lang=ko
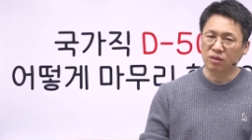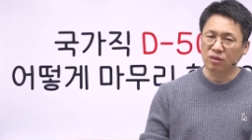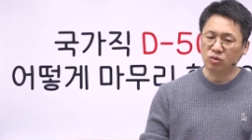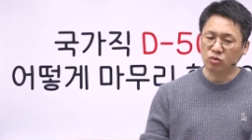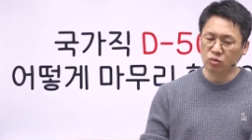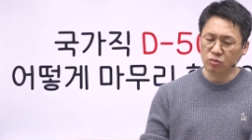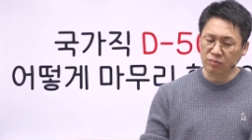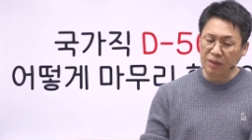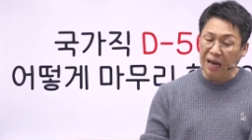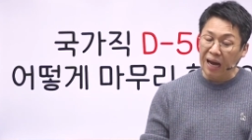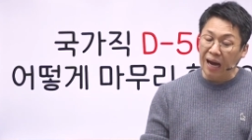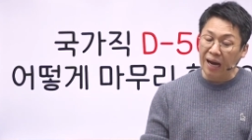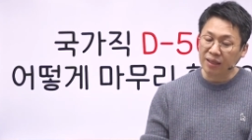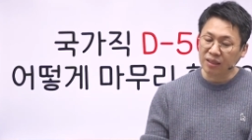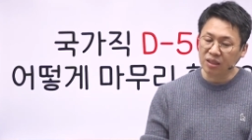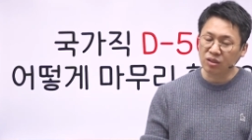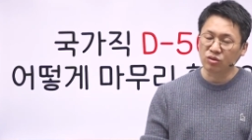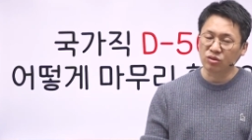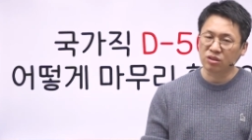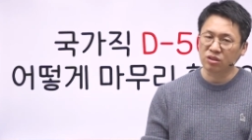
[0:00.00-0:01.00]
좀
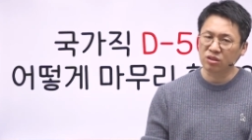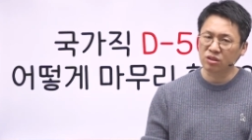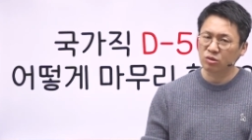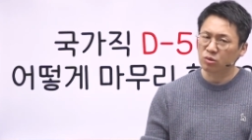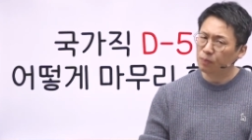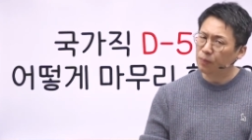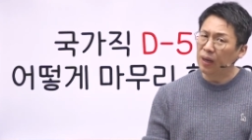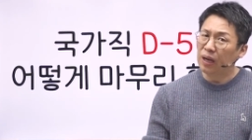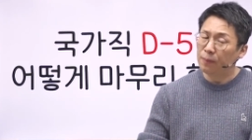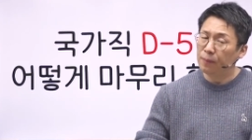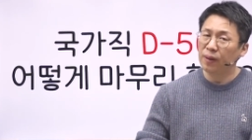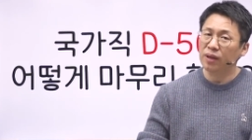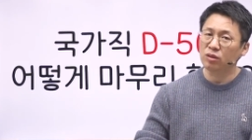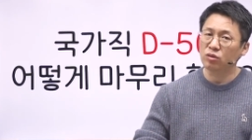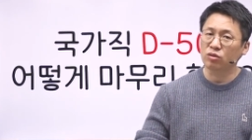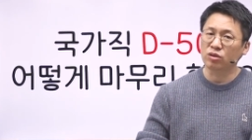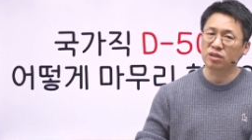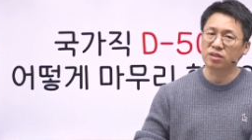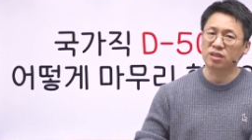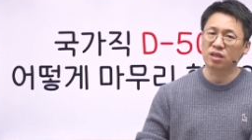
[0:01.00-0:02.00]
아는 것들은 좀 빨리빨리
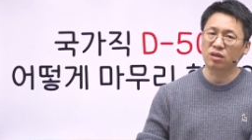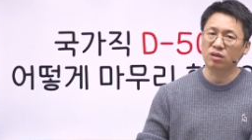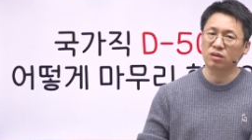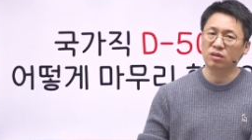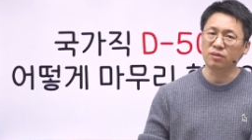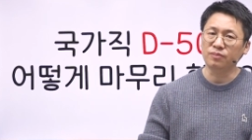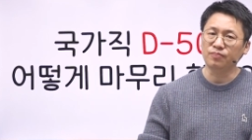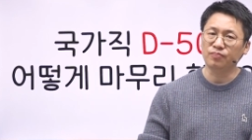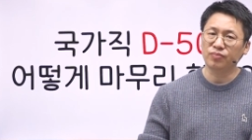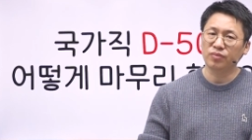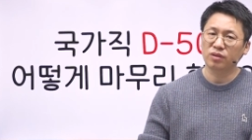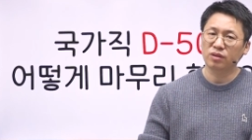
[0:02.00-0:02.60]
넘기세요.